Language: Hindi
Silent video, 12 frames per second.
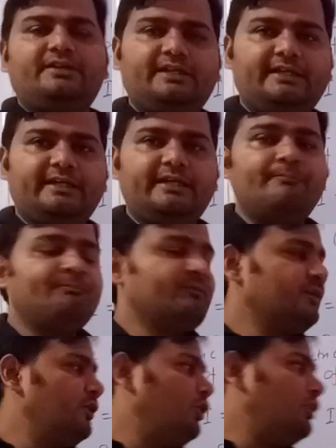ठीक है
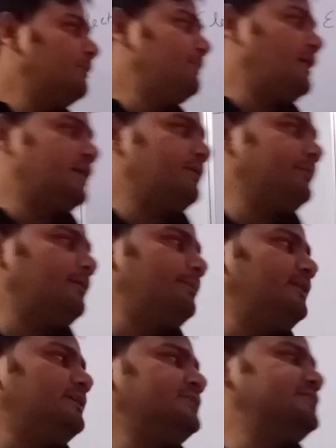और अगर हम यहाँ पे लेते हैं